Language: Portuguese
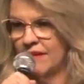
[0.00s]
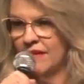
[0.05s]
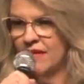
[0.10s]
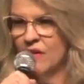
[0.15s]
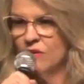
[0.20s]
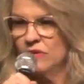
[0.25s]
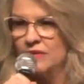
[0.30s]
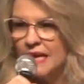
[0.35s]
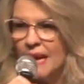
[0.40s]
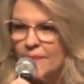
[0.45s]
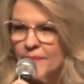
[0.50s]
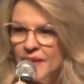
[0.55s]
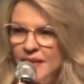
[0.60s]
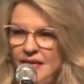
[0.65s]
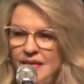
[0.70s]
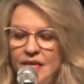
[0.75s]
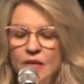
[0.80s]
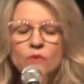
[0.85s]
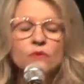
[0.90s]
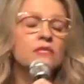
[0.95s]
E eu
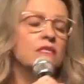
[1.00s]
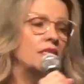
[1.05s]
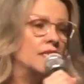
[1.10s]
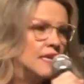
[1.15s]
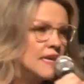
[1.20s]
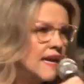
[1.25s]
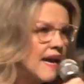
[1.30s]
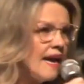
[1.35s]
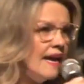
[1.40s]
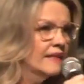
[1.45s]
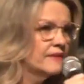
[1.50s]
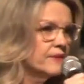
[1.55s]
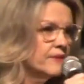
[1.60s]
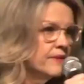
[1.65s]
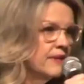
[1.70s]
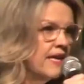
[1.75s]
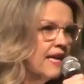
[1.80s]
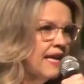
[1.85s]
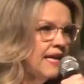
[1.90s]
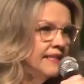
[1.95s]
sabia que o
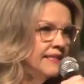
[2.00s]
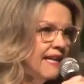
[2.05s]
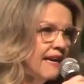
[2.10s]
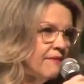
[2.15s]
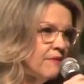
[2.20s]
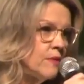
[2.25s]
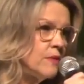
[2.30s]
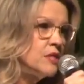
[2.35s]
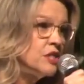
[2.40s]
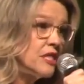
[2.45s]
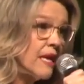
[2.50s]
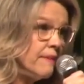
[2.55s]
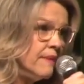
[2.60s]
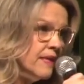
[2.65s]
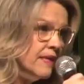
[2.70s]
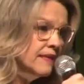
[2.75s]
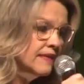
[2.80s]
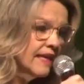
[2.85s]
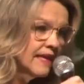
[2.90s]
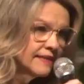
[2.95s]
sindicato dava uma
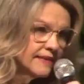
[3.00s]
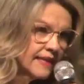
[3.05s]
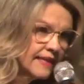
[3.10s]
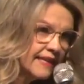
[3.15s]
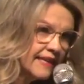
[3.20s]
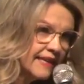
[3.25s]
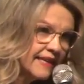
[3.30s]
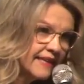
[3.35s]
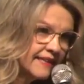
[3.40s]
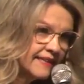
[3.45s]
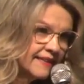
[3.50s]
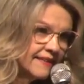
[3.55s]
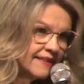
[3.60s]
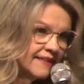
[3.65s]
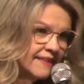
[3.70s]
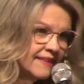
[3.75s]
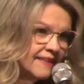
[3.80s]
estabilidade a ele